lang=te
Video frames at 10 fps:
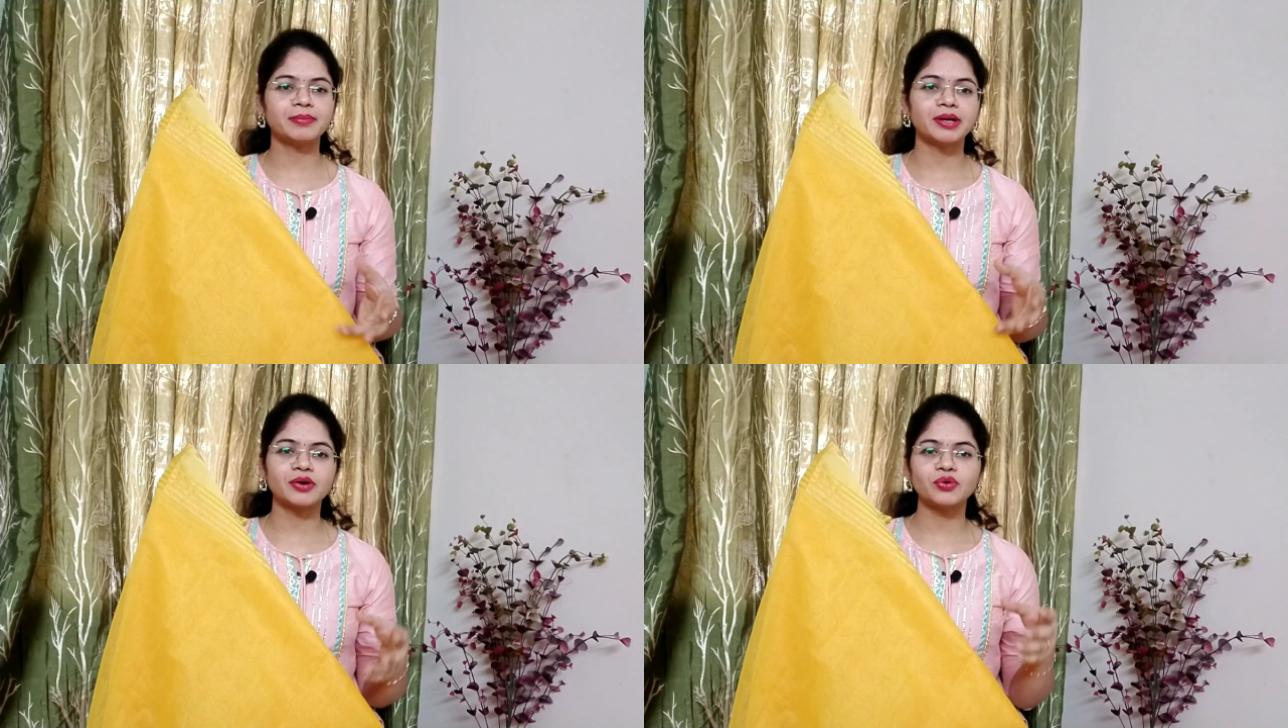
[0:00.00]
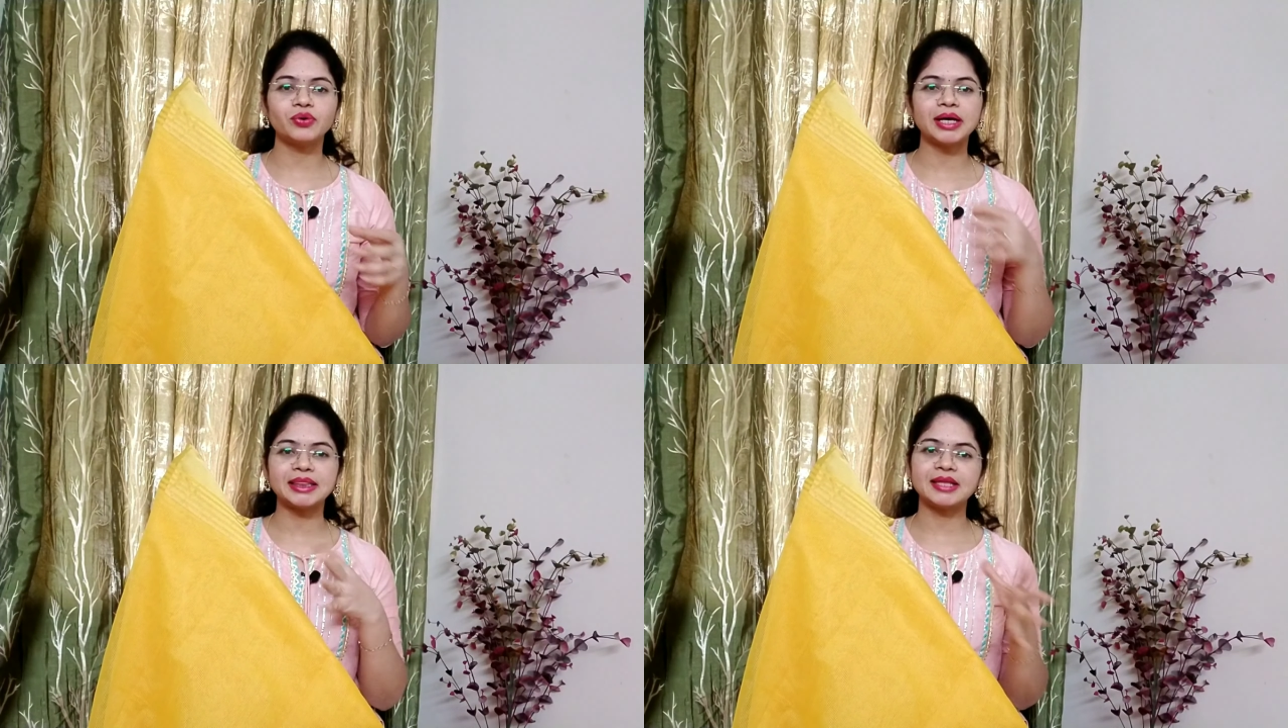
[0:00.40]
మనకు
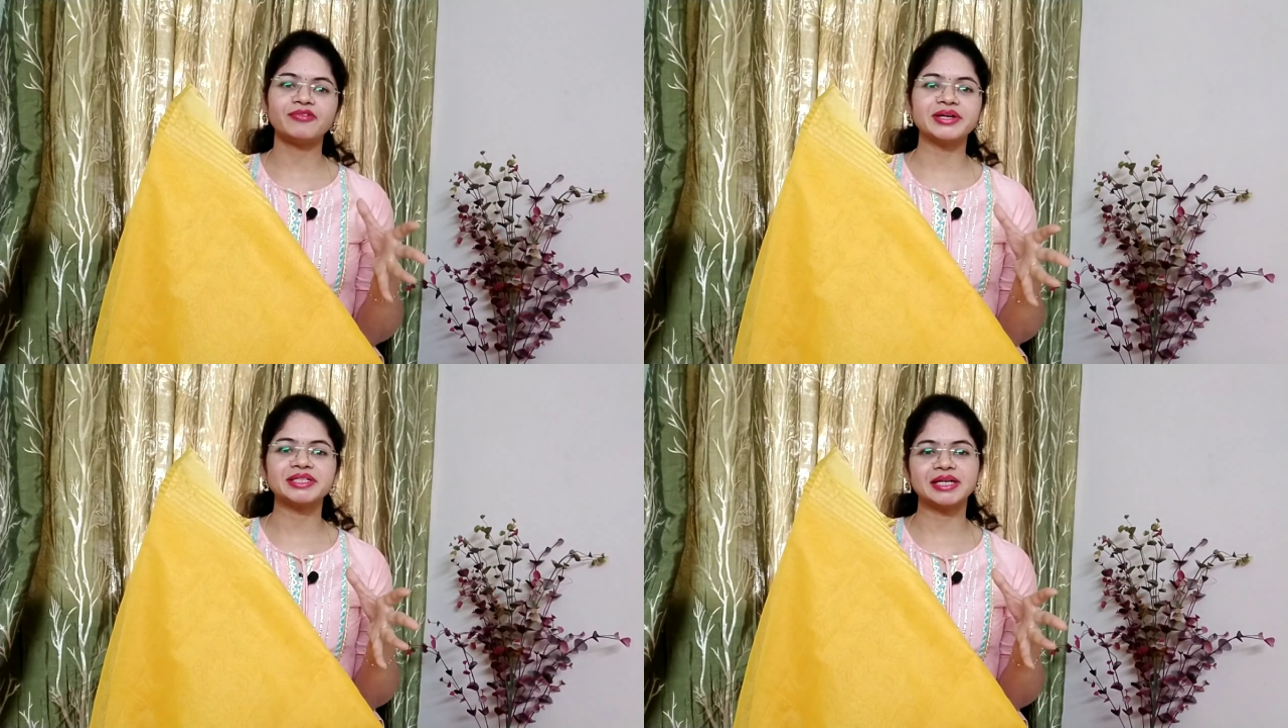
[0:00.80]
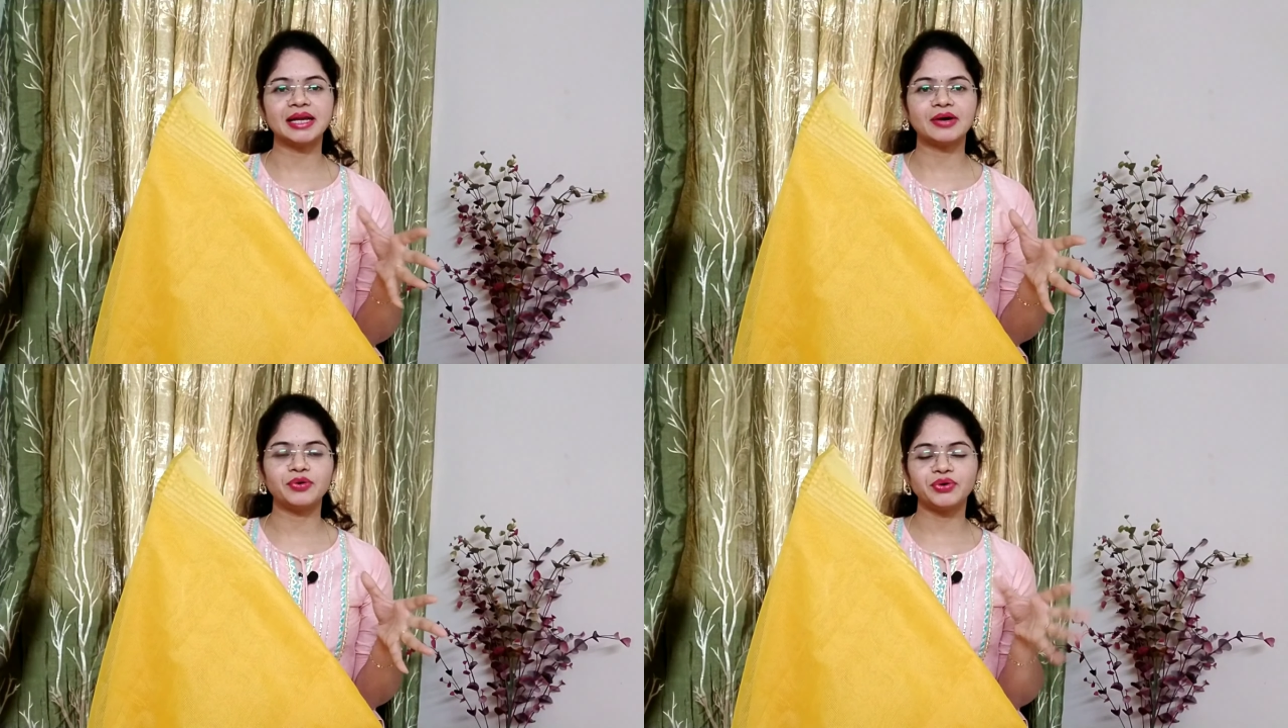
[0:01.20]
హల్దీ ఫంక్షన్
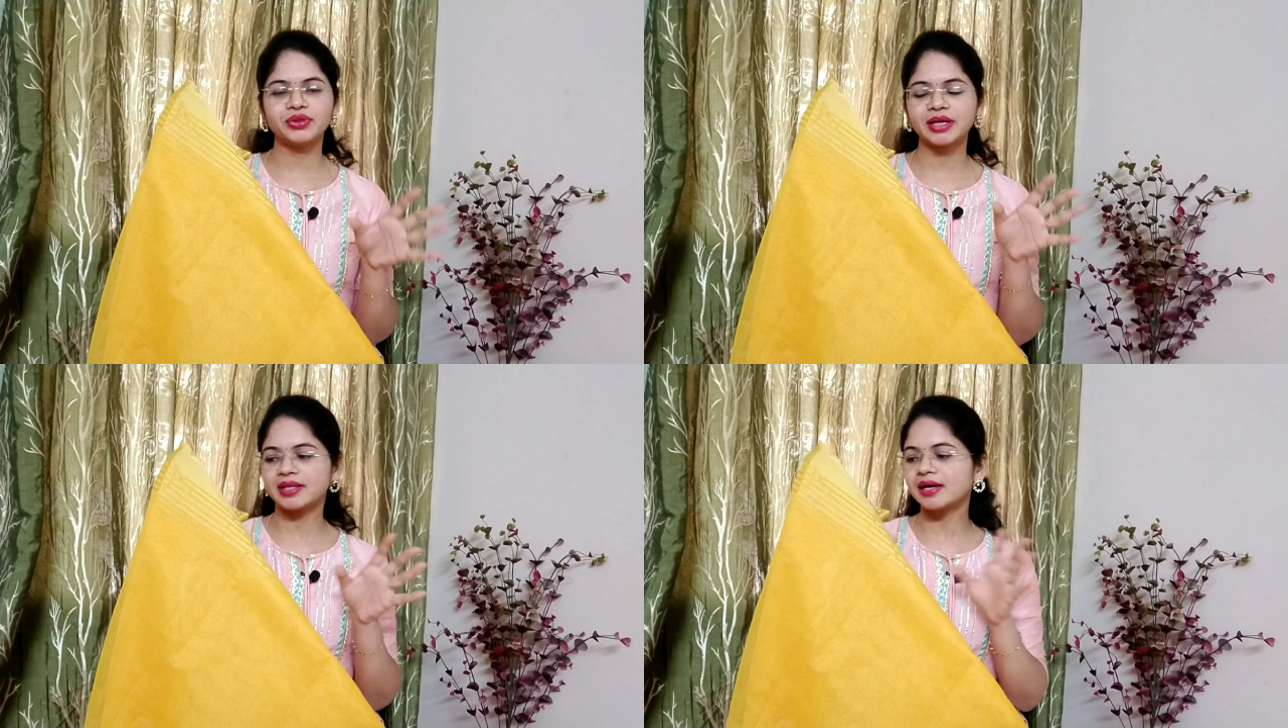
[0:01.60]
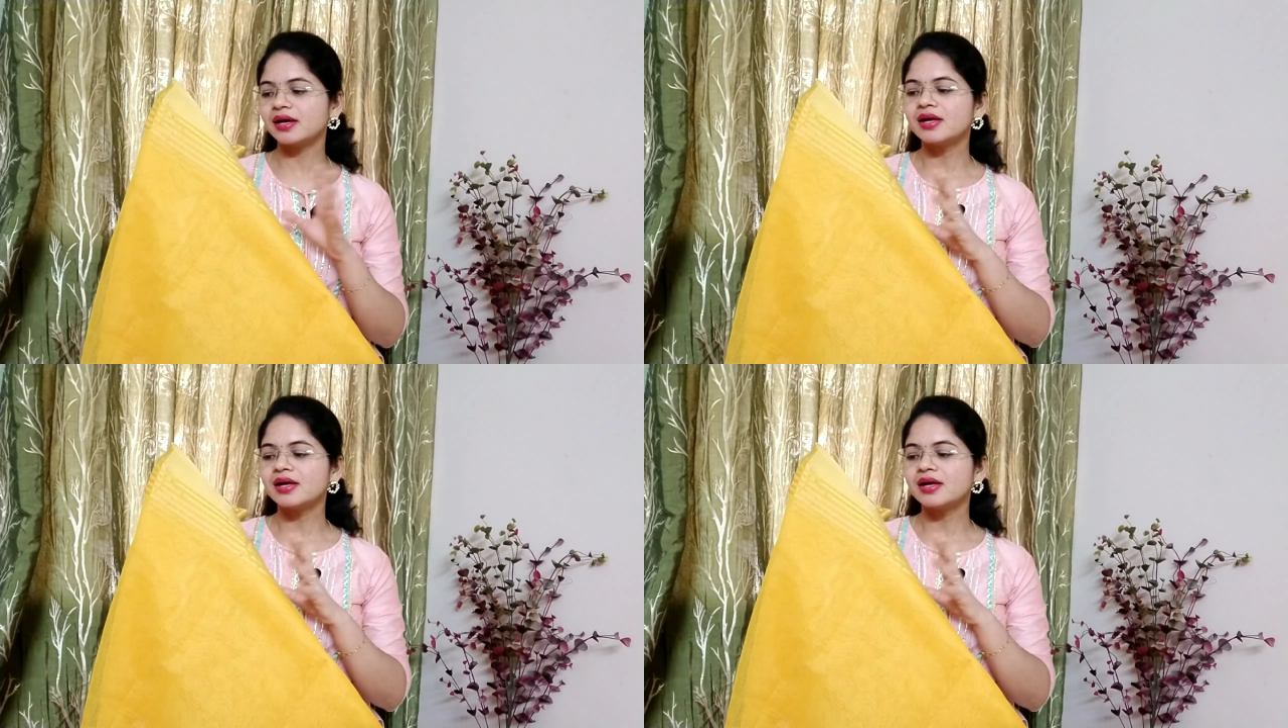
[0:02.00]
అలా ఉంటుంది కదా